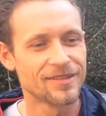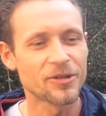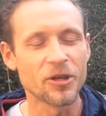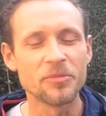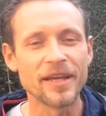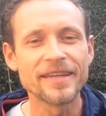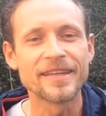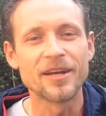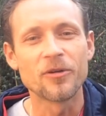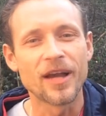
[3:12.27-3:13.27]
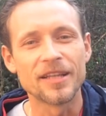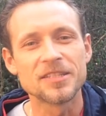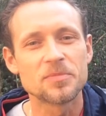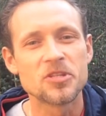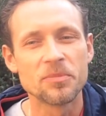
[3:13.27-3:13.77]
da können wir eigentlich genau gar
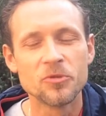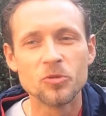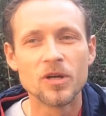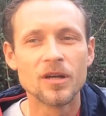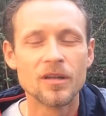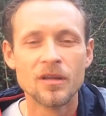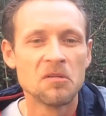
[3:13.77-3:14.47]
nichts bestimmen, nur